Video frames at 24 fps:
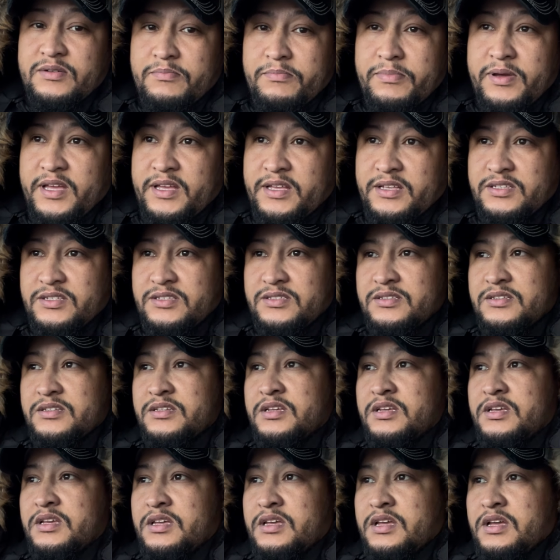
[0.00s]
Beast
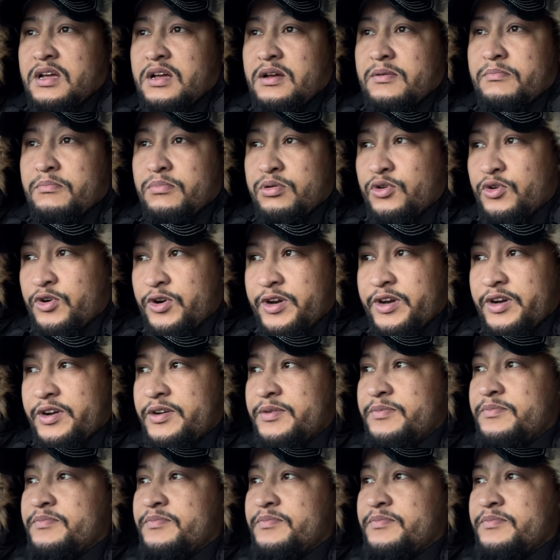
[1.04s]
Burger.